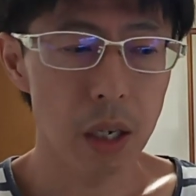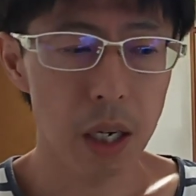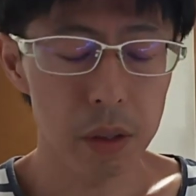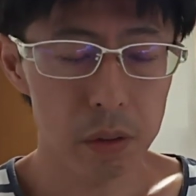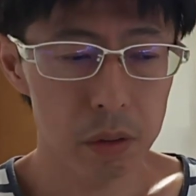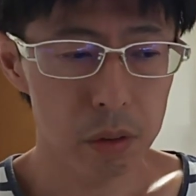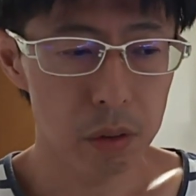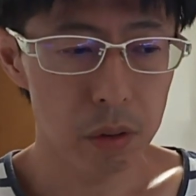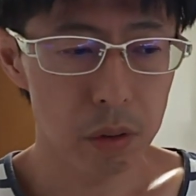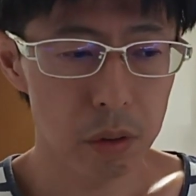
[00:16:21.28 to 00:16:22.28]
あ
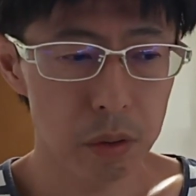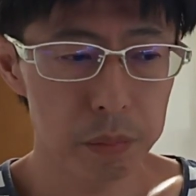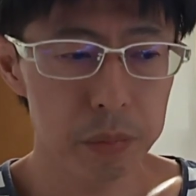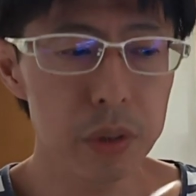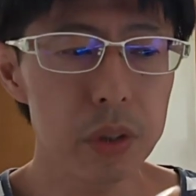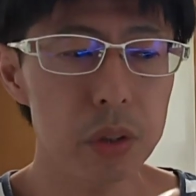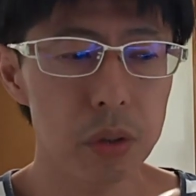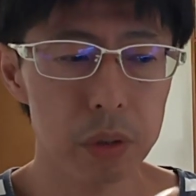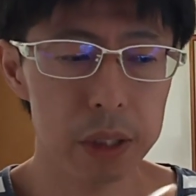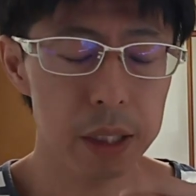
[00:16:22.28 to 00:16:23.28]
の文
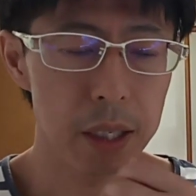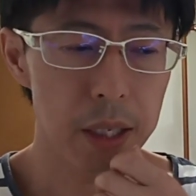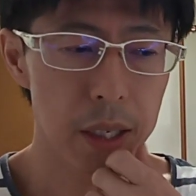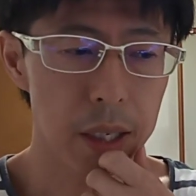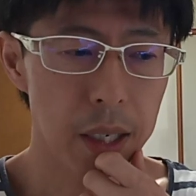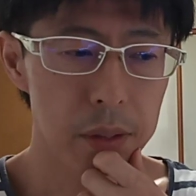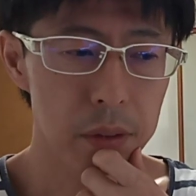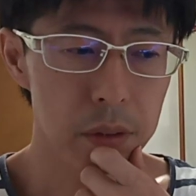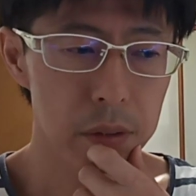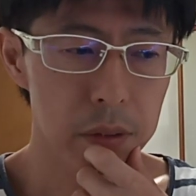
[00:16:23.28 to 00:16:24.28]
章として、あ
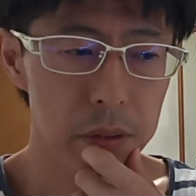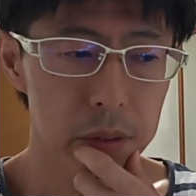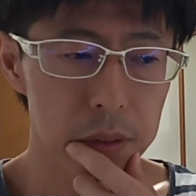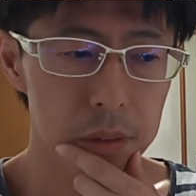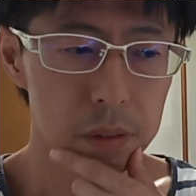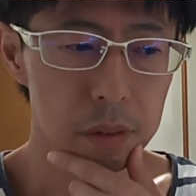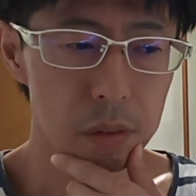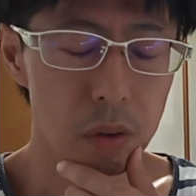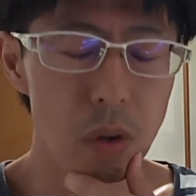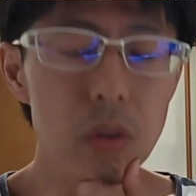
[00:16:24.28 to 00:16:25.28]
の
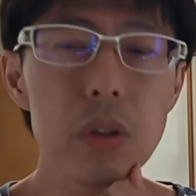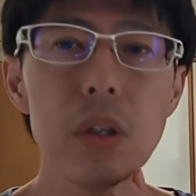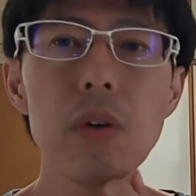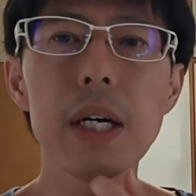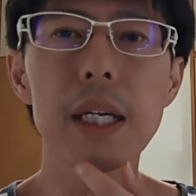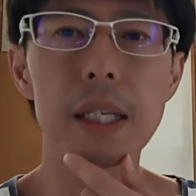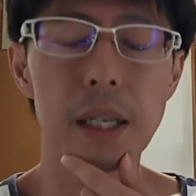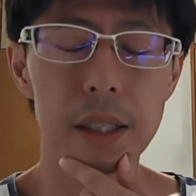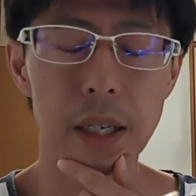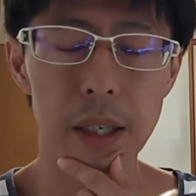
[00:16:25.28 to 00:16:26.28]
送っておかなきゃ
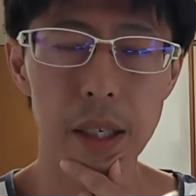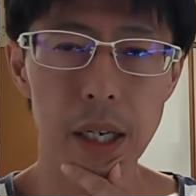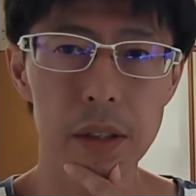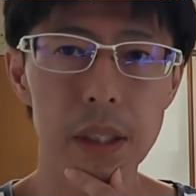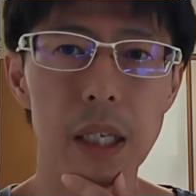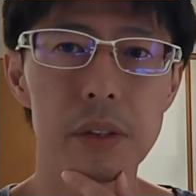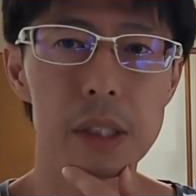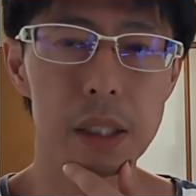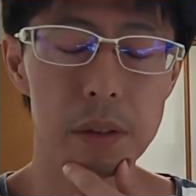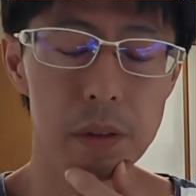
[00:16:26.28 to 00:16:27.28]
ならない、アフリード
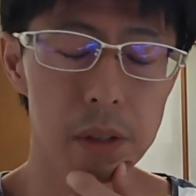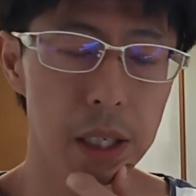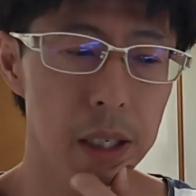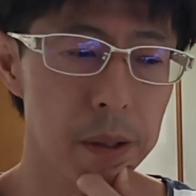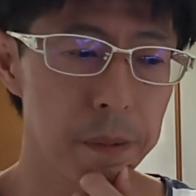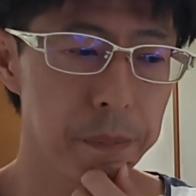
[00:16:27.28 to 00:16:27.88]
さんの方は。